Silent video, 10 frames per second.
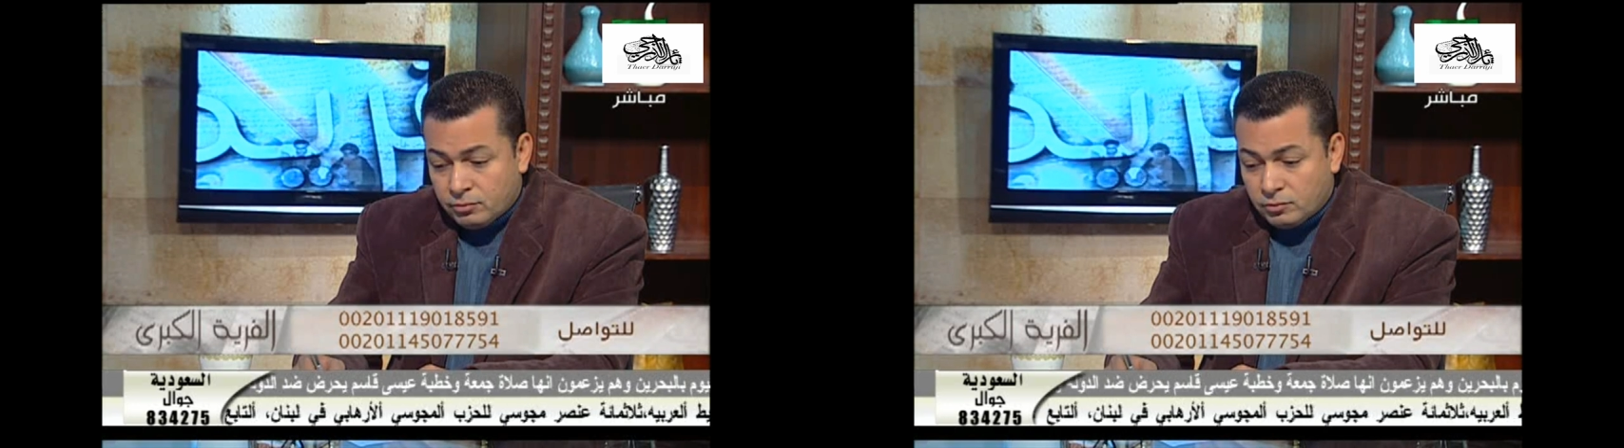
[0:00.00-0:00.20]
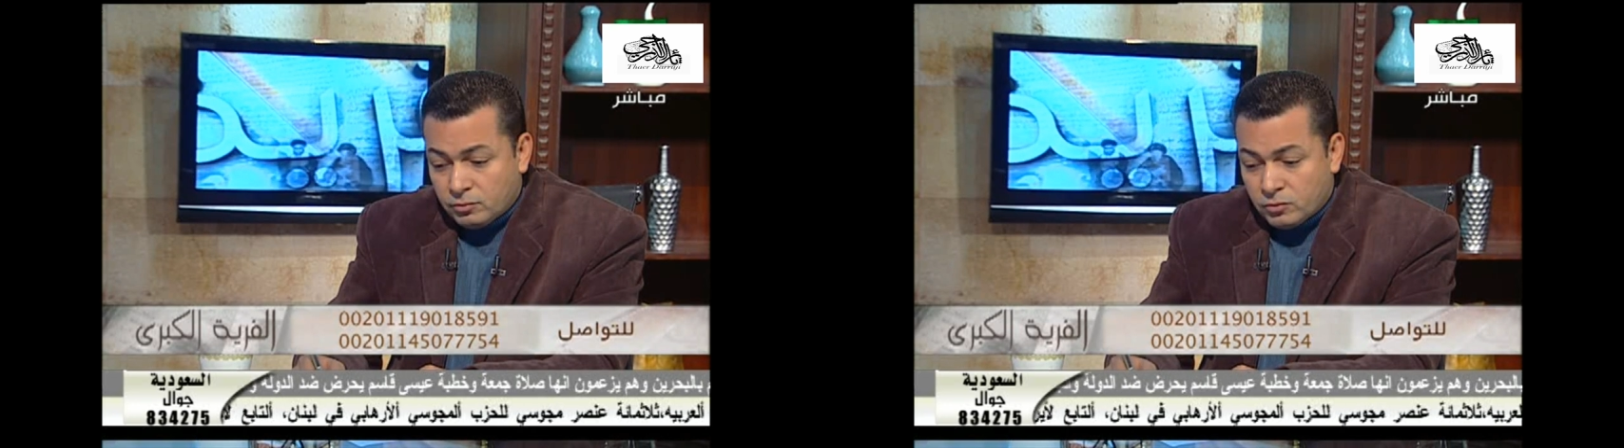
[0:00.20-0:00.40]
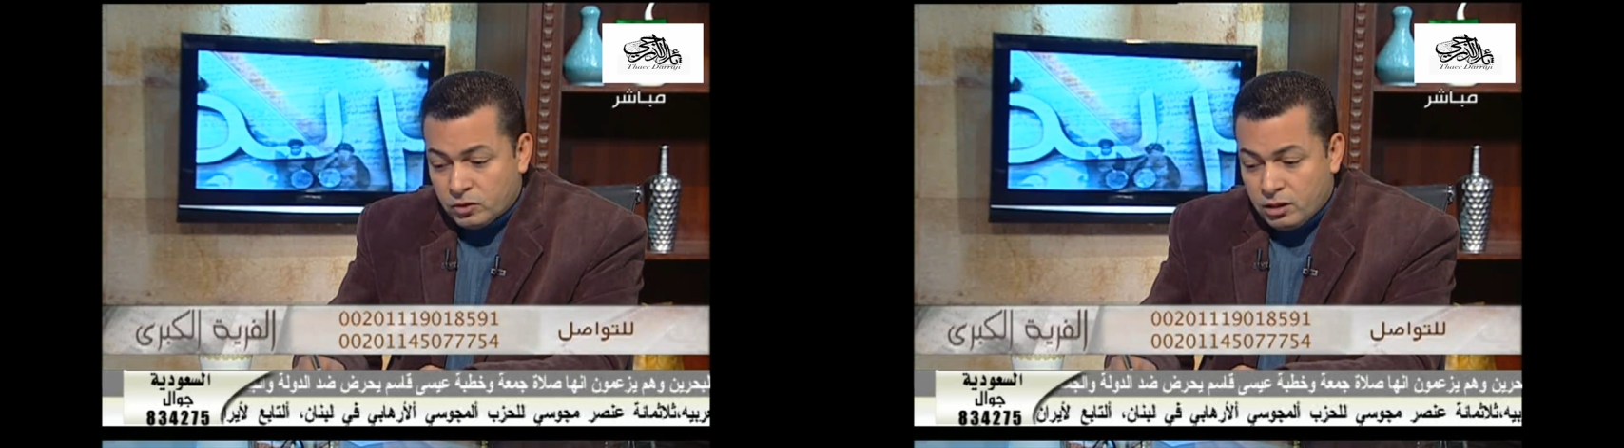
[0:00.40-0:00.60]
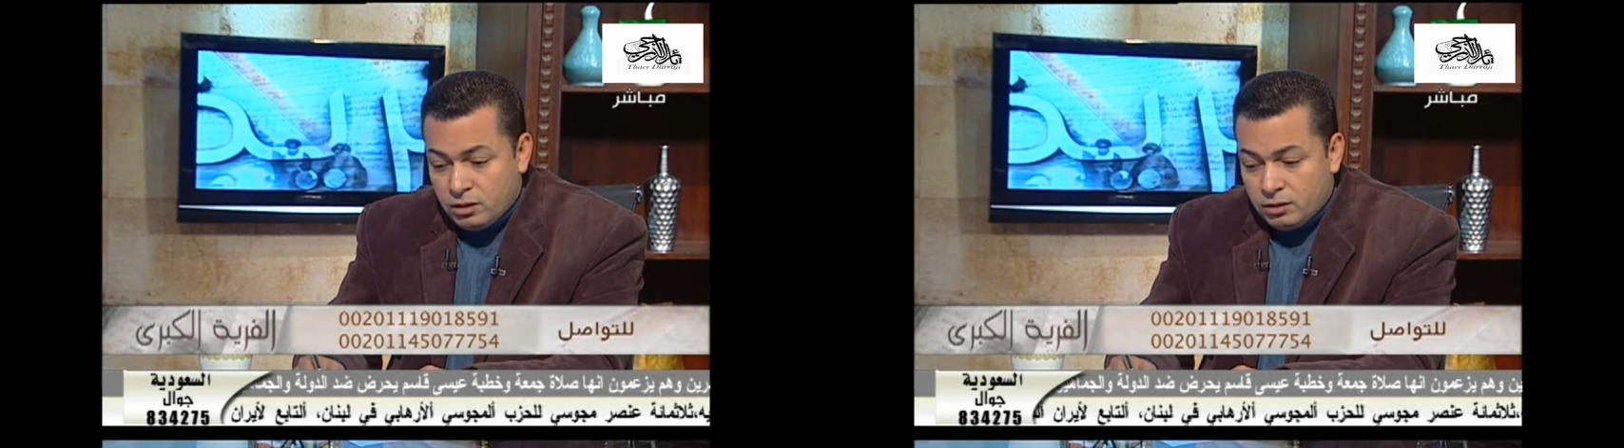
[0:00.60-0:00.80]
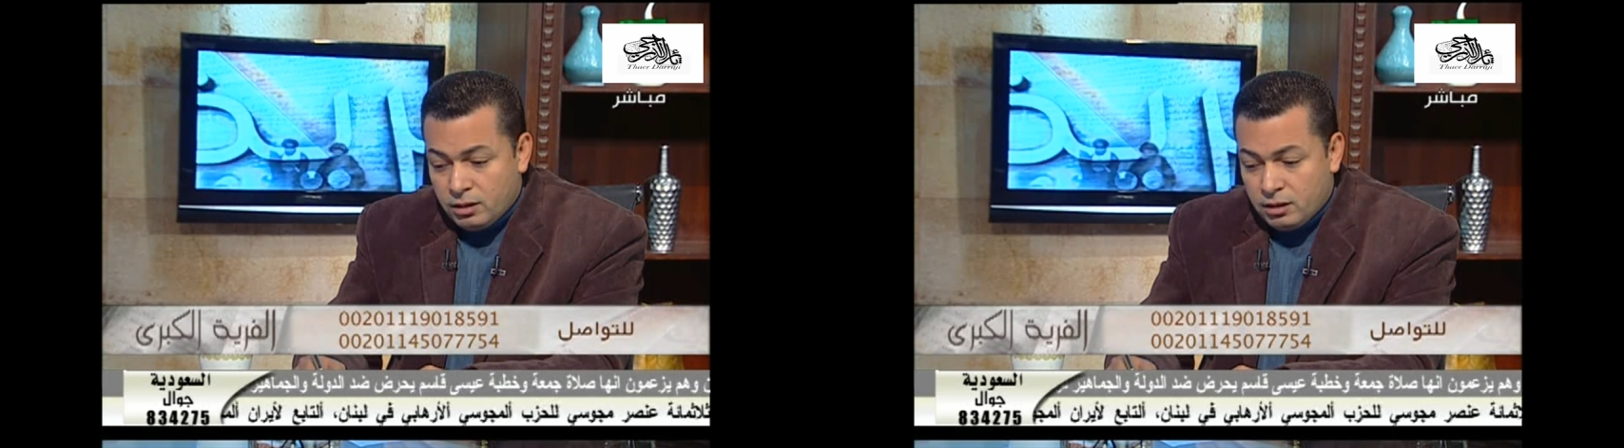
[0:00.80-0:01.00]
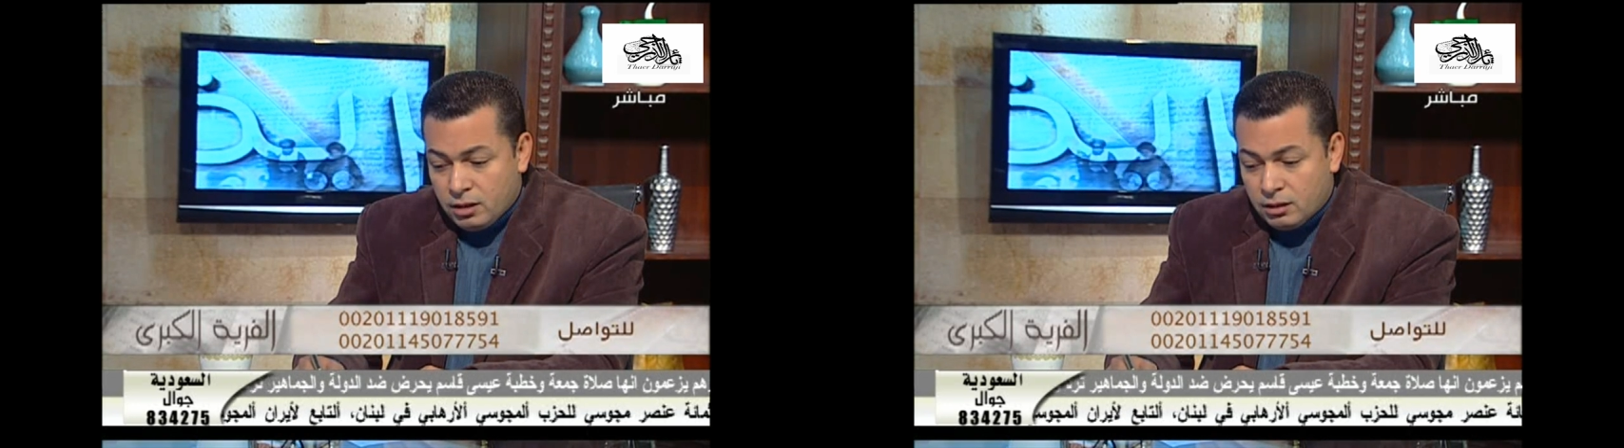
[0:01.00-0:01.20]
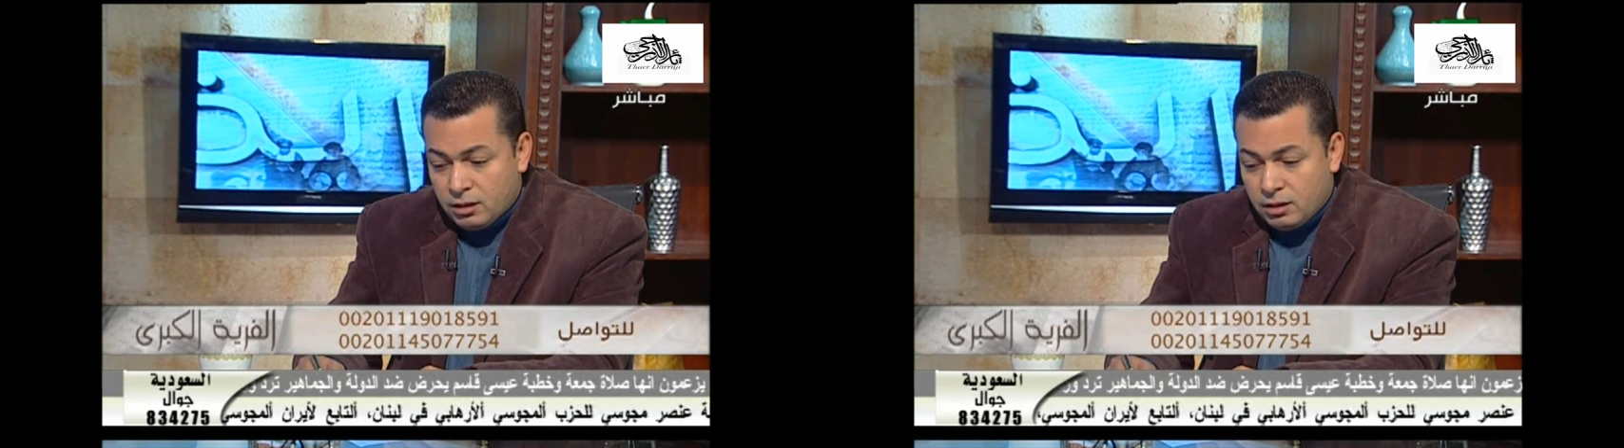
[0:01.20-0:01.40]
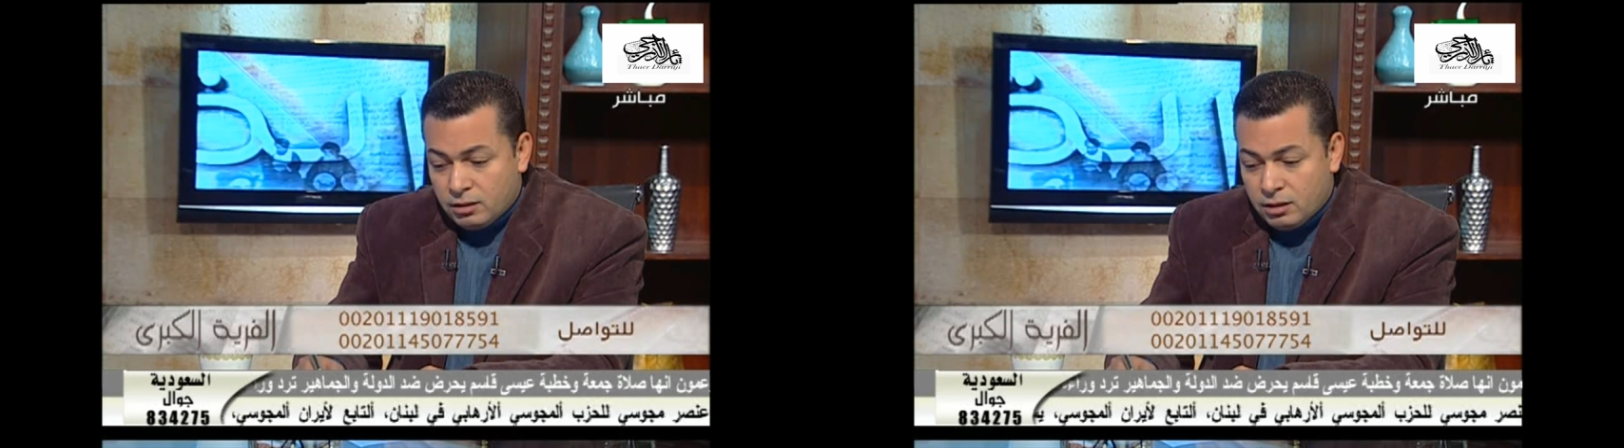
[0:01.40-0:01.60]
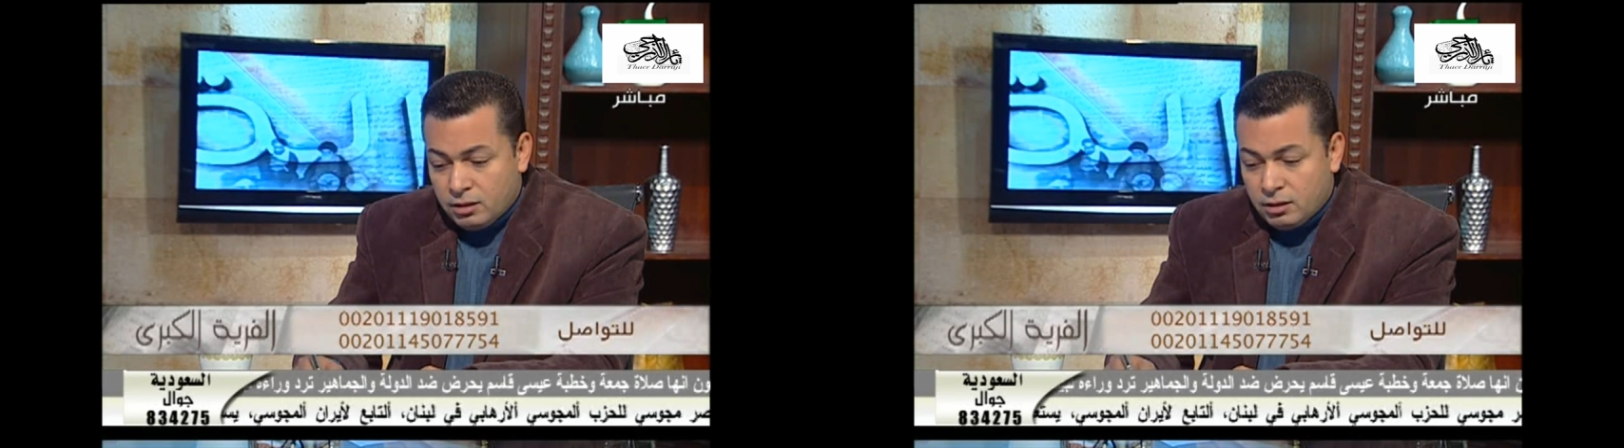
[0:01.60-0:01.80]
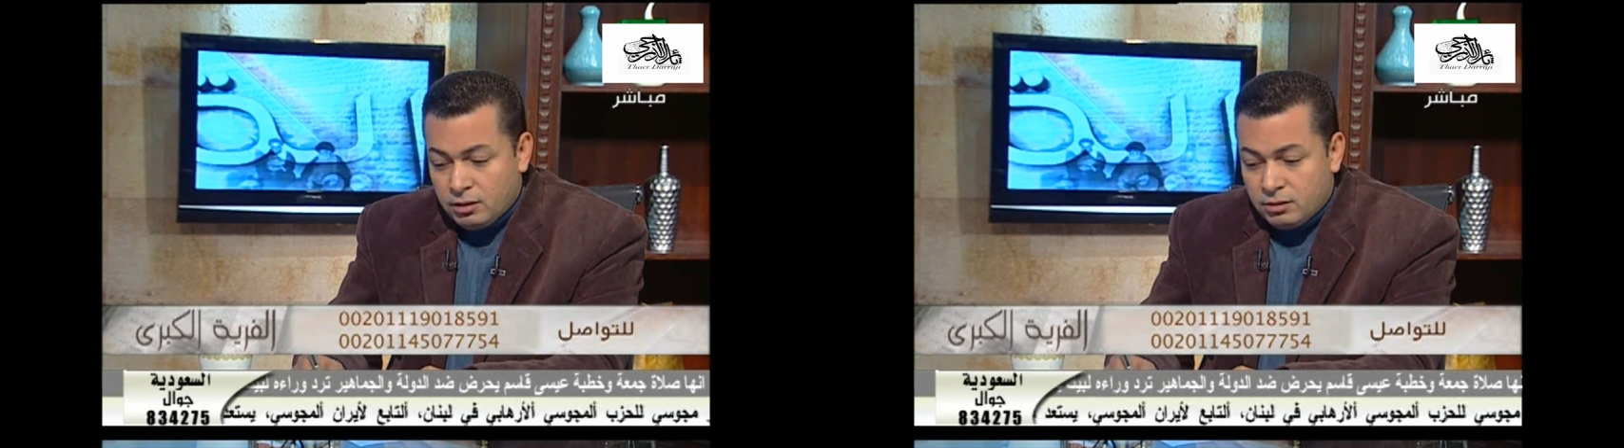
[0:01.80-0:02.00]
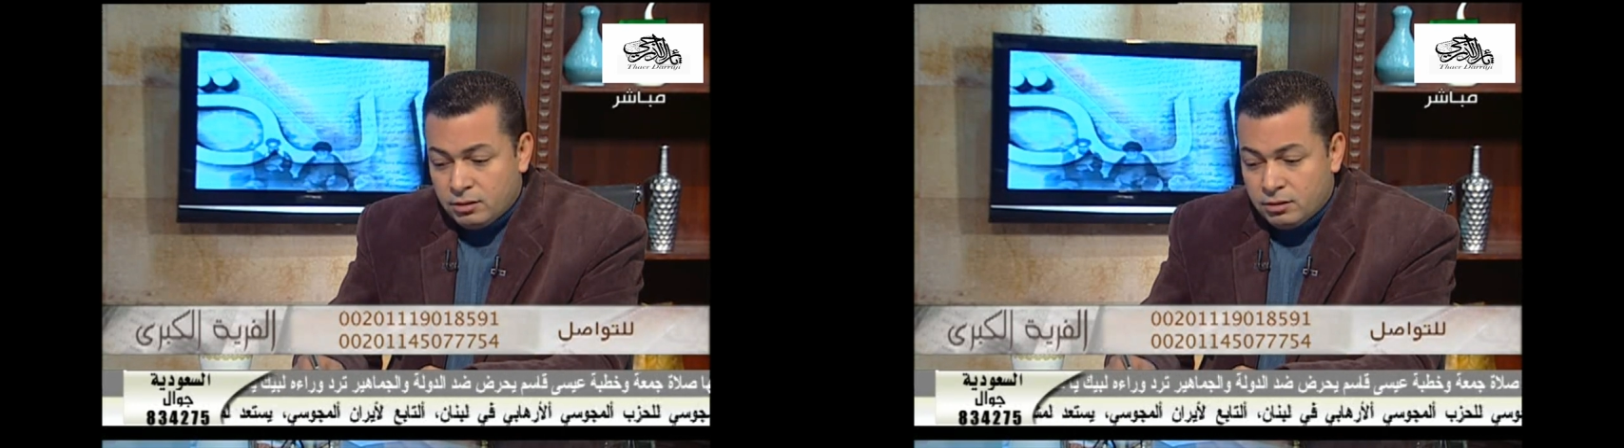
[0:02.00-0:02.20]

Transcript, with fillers: سائر اه يعني قطع انقطعت